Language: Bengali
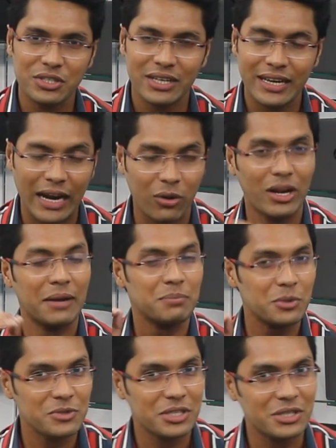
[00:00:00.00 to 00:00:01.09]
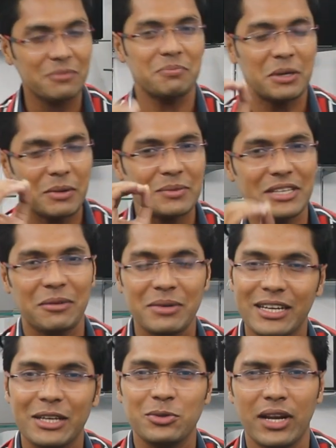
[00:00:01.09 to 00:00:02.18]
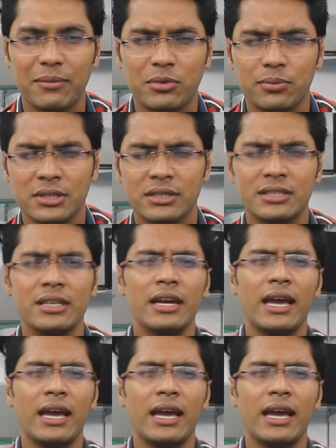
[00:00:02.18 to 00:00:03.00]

স্টেশনে কারণ ল্যাপটপ স্টেশনে প্রিমিয়াম সেগমেন্টের কিছু ল্যাপটপ এসেছে